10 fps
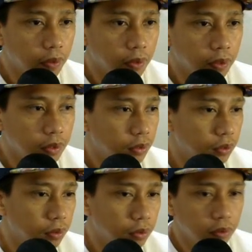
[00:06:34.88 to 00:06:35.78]
Okay.
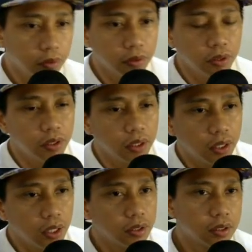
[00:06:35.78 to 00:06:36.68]
So, ganun
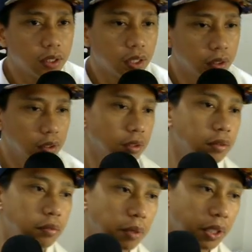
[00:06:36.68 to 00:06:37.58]
lang guys
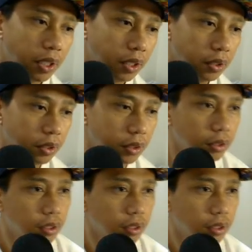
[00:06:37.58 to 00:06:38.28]
ang pag edit